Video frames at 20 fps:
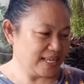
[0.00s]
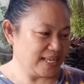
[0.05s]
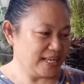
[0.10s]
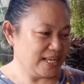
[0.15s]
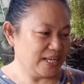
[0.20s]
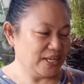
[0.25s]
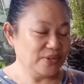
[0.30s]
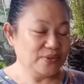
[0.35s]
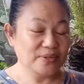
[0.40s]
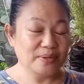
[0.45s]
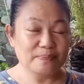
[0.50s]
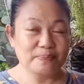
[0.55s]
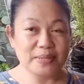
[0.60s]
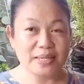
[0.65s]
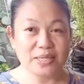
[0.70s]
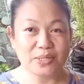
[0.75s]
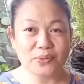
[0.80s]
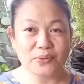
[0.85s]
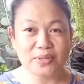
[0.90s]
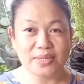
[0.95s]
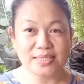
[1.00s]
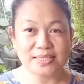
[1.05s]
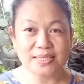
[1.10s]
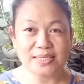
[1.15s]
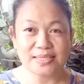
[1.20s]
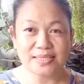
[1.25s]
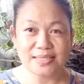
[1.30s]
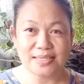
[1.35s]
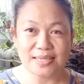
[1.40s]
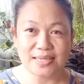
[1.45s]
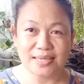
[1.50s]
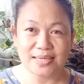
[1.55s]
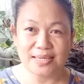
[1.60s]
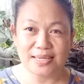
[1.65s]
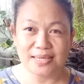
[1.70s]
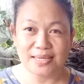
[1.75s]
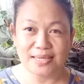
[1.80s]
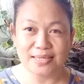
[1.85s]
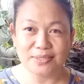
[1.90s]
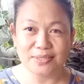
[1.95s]
Ayan. Yung napili ko guys
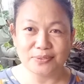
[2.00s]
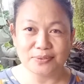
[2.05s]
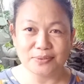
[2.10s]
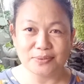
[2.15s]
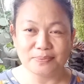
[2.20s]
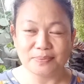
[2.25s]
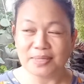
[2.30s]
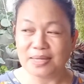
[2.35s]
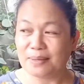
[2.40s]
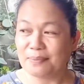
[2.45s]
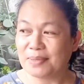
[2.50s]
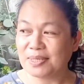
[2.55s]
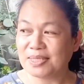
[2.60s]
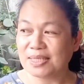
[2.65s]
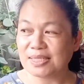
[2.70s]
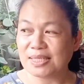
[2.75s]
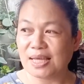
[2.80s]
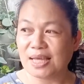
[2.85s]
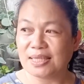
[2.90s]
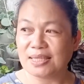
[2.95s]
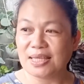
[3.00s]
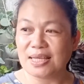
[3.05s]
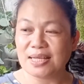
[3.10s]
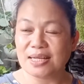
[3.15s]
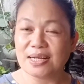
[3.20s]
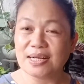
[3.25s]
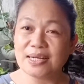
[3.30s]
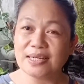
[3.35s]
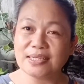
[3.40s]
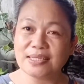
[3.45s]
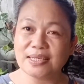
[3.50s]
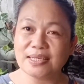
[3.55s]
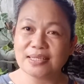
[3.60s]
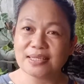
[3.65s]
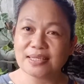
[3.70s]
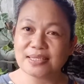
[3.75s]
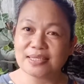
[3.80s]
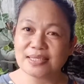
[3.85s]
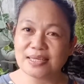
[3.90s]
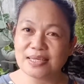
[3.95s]
kasi ano, marami siya sa ating garden
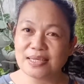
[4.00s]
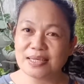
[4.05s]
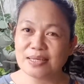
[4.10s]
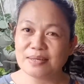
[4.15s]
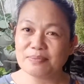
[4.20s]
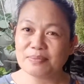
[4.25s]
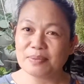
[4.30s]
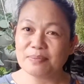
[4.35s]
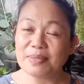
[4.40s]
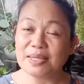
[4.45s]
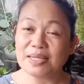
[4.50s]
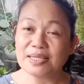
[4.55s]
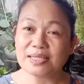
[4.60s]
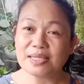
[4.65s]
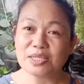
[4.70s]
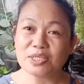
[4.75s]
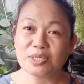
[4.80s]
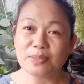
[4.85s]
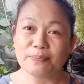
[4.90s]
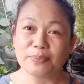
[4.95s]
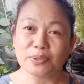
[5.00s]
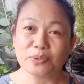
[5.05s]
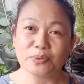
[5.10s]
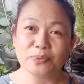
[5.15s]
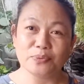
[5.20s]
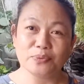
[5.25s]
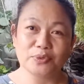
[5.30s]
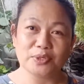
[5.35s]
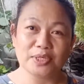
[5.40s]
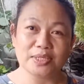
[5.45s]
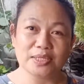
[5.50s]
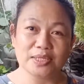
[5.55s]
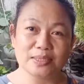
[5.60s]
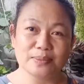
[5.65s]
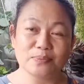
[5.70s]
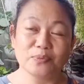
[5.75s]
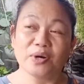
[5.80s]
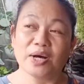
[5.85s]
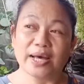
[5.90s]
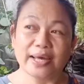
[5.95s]
kasi mabilis lang siya patubuin at
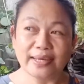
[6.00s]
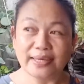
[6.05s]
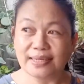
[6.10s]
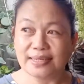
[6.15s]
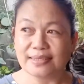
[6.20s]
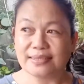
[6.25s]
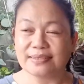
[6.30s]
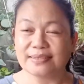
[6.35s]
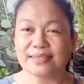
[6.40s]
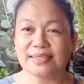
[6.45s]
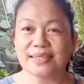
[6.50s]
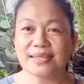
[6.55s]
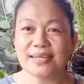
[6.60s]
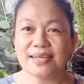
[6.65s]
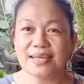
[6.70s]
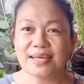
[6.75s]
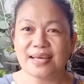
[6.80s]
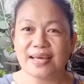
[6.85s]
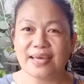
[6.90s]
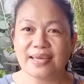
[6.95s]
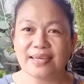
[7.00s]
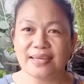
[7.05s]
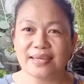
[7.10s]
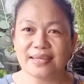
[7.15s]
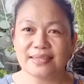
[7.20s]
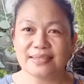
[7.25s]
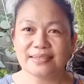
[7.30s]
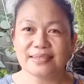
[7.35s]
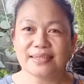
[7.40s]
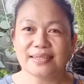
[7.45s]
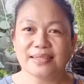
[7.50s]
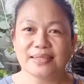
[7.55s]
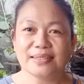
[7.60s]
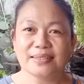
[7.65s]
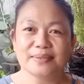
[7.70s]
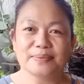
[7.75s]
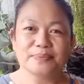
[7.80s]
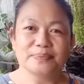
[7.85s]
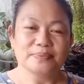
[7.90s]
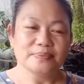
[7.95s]
buhayin. Ayan.
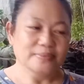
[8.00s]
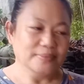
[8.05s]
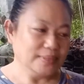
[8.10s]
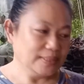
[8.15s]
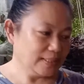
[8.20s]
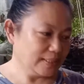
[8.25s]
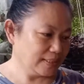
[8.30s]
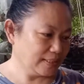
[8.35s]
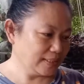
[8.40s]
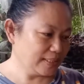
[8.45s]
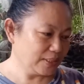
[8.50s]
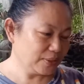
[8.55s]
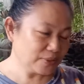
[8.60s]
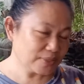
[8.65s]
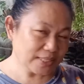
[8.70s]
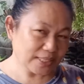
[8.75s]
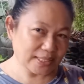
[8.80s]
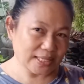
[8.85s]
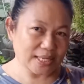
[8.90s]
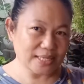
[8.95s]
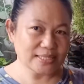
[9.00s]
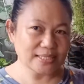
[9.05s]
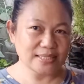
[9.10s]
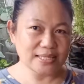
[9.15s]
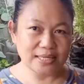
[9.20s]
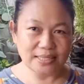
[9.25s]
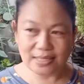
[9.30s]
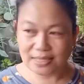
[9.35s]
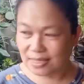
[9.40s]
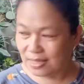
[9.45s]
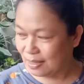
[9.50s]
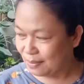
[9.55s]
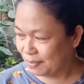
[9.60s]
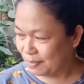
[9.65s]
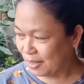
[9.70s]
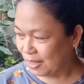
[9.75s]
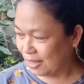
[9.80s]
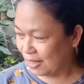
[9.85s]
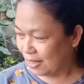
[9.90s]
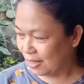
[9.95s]
Dito sa taas natin ay
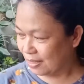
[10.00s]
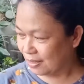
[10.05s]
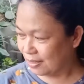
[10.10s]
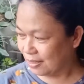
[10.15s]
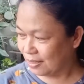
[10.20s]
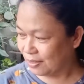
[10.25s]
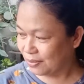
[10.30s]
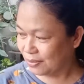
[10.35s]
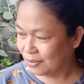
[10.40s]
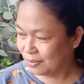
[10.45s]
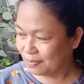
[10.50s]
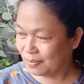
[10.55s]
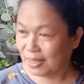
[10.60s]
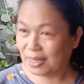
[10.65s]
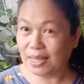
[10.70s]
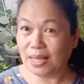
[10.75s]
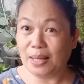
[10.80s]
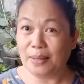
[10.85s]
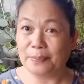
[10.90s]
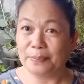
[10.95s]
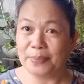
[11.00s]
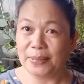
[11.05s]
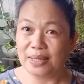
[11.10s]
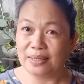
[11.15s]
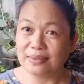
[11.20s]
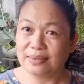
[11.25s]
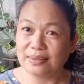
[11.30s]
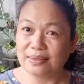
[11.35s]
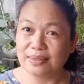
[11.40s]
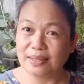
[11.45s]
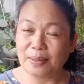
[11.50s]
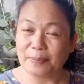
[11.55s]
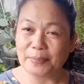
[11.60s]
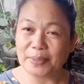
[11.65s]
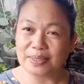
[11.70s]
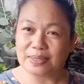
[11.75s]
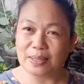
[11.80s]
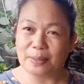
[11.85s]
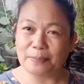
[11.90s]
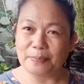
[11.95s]
may siguro may apat,
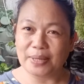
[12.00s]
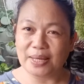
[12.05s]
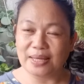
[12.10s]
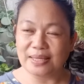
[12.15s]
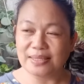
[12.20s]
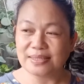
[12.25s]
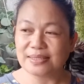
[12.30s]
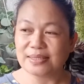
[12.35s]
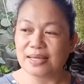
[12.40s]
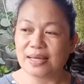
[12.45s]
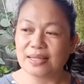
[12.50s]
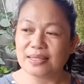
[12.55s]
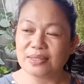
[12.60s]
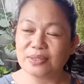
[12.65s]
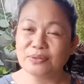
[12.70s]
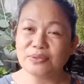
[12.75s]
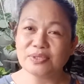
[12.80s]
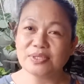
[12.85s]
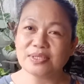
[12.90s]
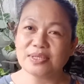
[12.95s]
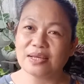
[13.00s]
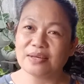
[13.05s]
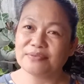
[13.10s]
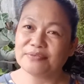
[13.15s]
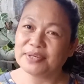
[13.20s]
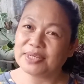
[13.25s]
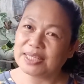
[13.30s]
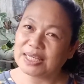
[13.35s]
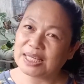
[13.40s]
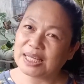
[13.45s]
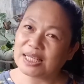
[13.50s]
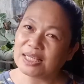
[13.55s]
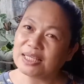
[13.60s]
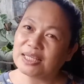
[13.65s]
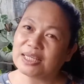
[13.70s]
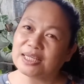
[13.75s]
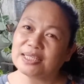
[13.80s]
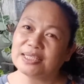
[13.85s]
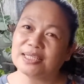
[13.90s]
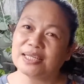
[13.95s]
apat na pots at dun sa vertical
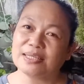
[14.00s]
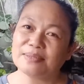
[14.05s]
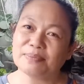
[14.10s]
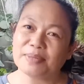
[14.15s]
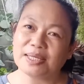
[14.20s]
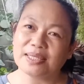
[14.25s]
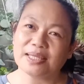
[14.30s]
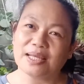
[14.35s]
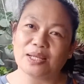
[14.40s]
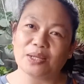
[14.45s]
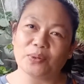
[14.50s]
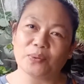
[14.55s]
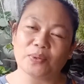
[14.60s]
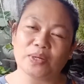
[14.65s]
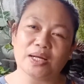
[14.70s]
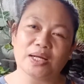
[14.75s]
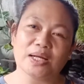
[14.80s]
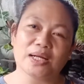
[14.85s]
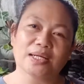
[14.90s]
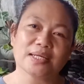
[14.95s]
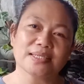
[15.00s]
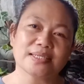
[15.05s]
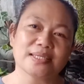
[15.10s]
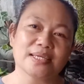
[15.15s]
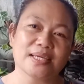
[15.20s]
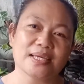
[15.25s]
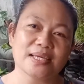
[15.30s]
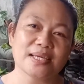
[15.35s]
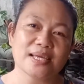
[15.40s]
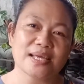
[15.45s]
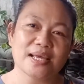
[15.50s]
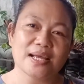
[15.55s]
garden may dalawa kasi